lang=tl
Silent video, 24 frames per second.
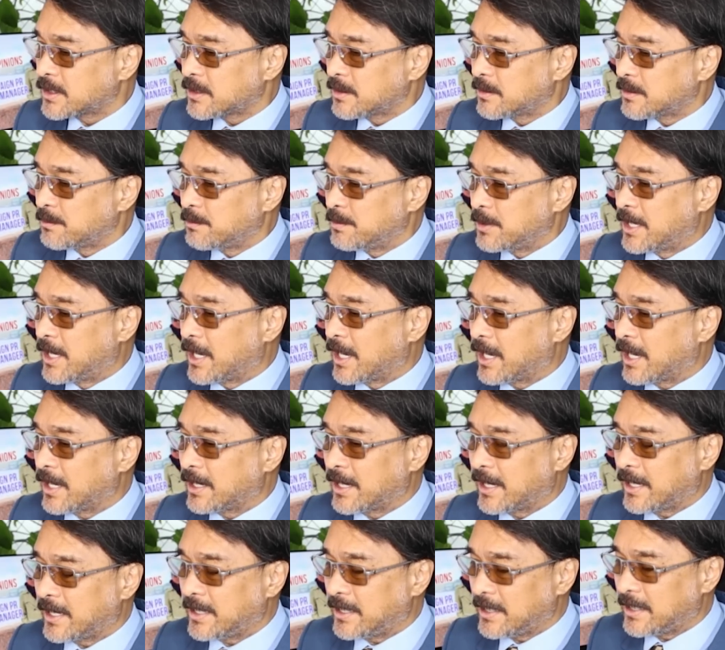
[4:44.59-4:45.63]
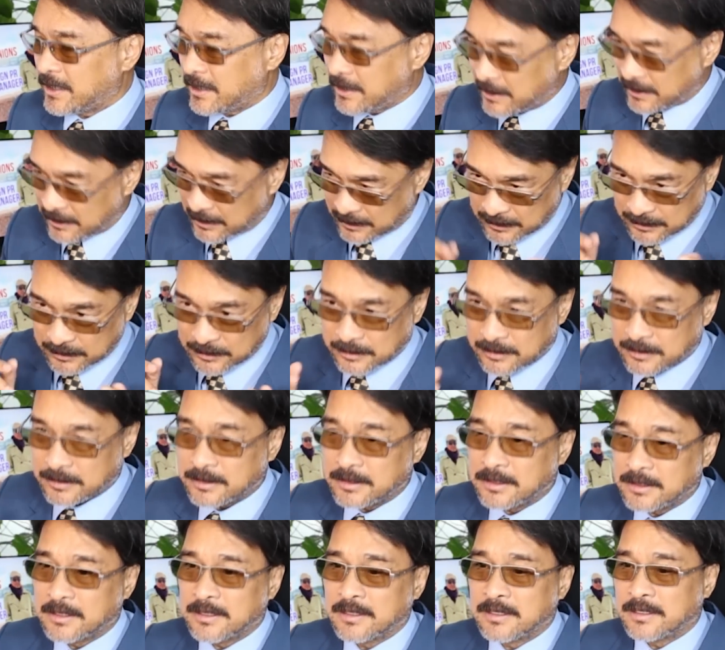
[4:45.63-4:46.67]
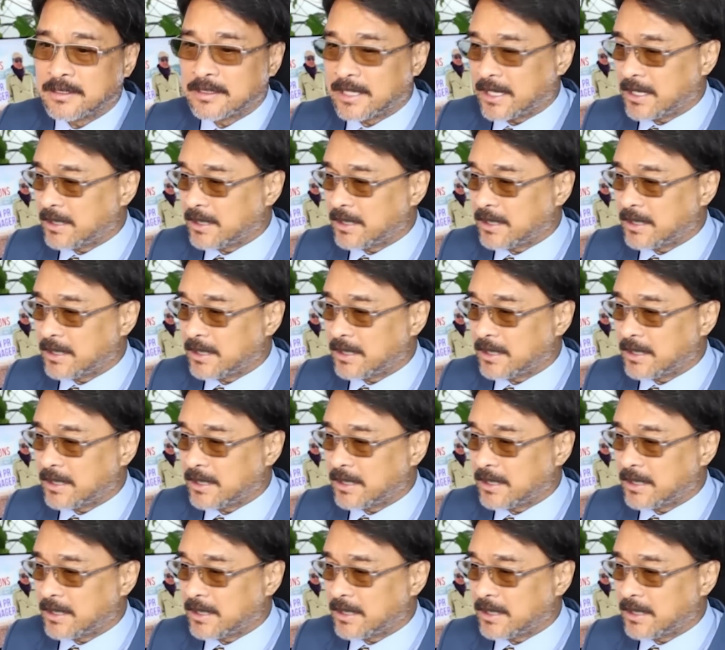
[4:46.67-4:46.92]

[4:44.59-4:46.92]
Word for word: biga na i na